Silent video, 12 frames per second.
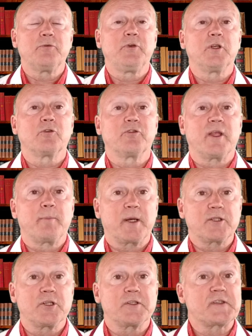vírus da
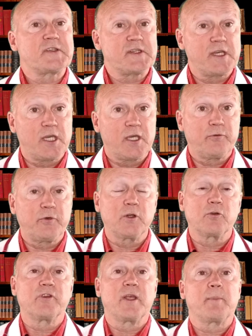hepatite C,
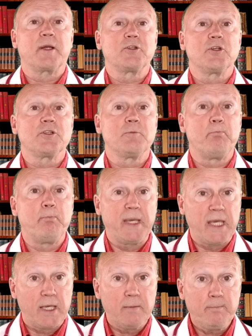vírus da hepatite
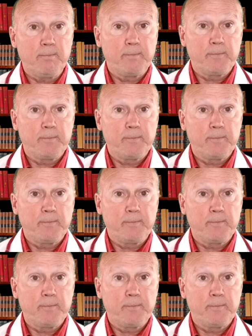B,